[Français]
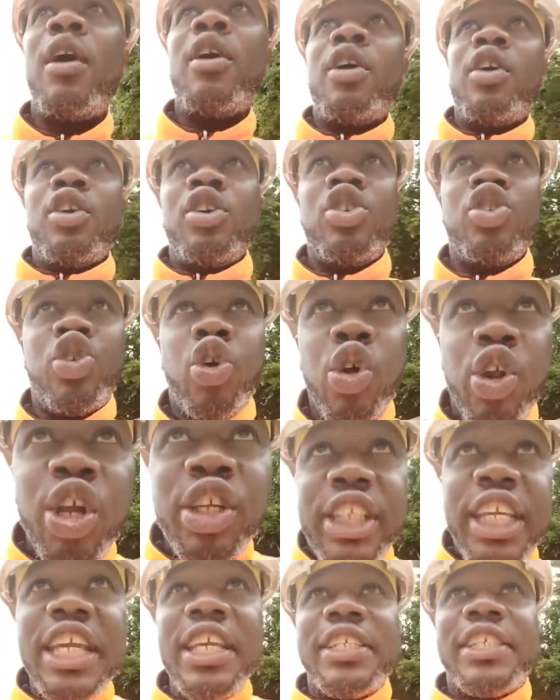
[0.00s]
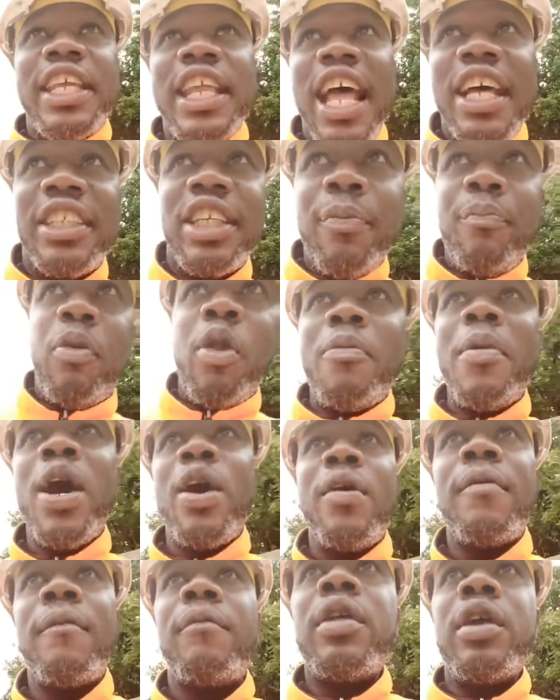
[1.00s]
je redis ici là simplement.
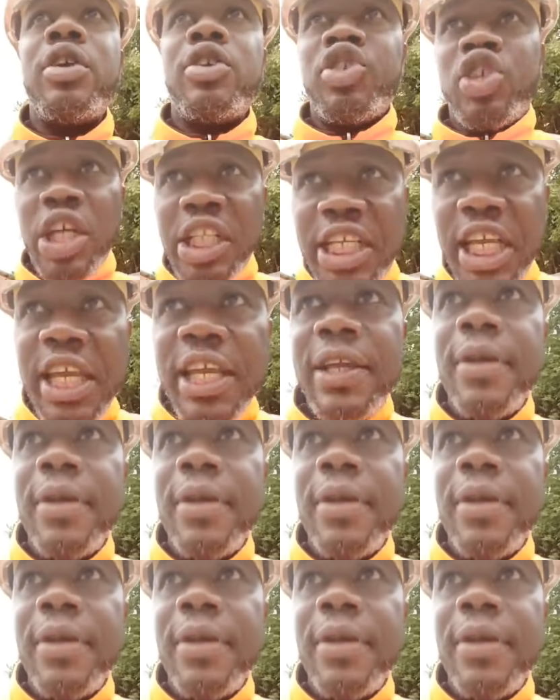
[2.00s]
Je dis,